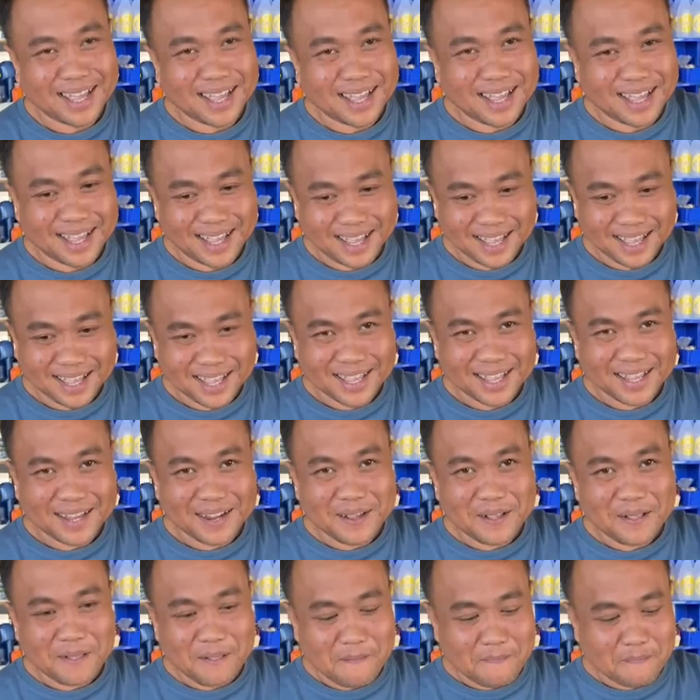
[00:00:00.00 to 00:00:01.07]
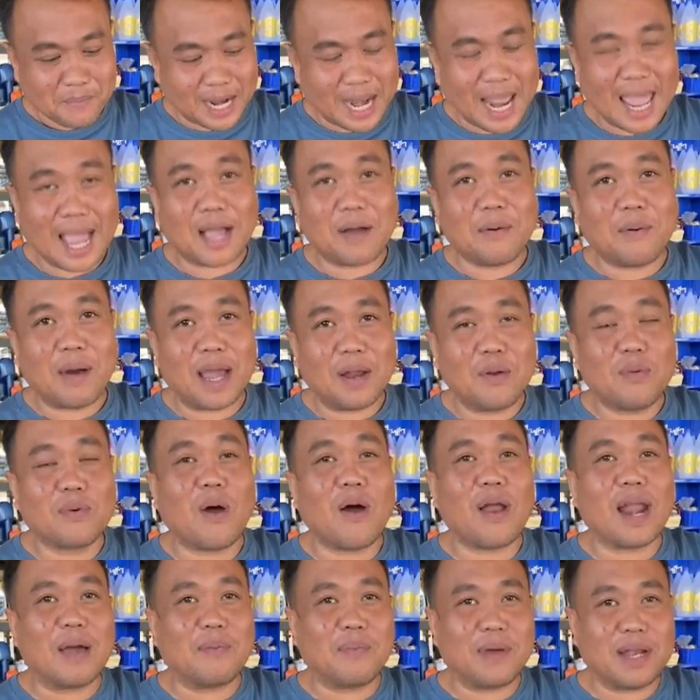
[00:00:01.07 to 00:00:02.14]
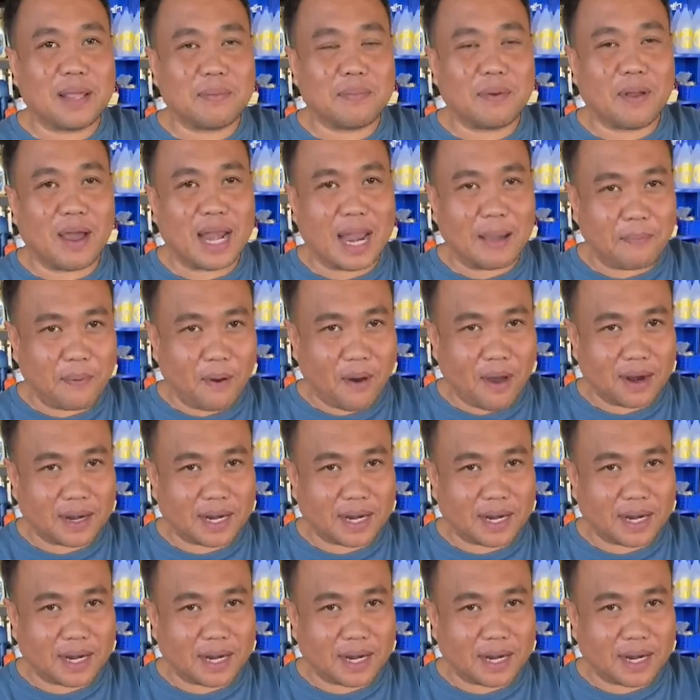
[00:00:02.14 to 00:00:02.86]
มาแลกไว้เราเลยนะแลกเอาไว้ลูกน้องเราไปเรียบร้อยรับพ